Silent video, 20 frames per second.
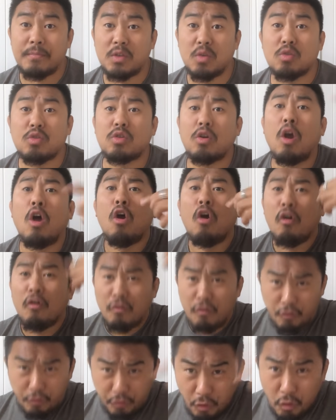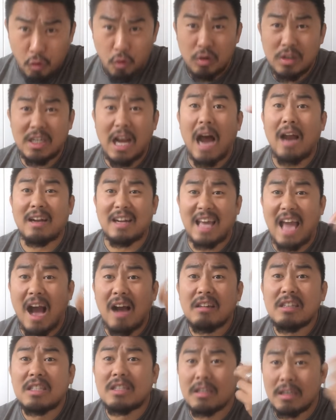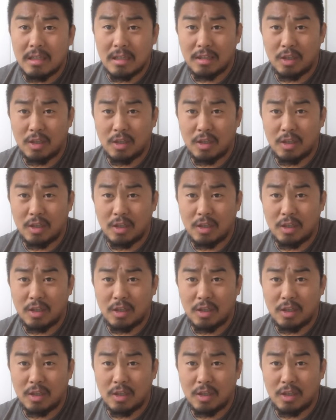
就是富长良心，